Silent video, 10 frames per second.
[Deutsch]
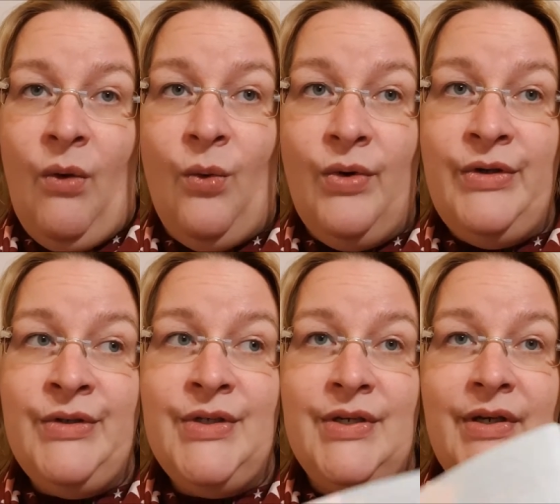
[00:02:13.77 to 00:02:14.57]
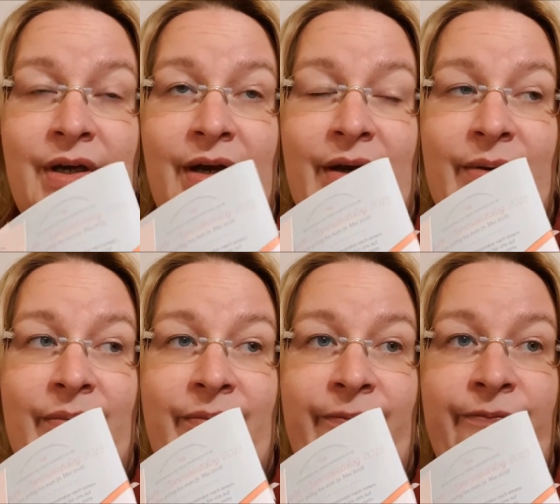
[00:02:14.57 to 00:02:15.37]
Und
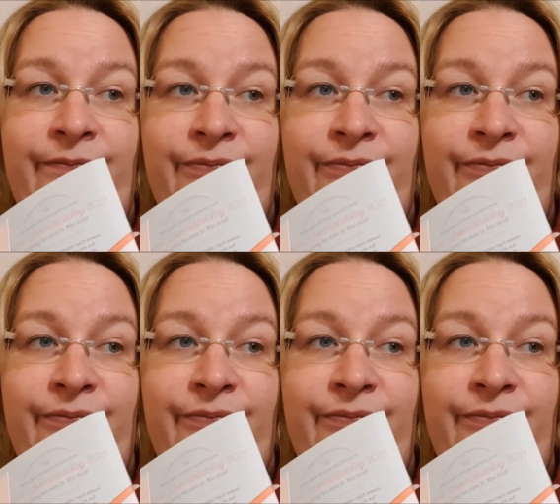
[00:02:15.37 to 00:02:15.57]
ähm,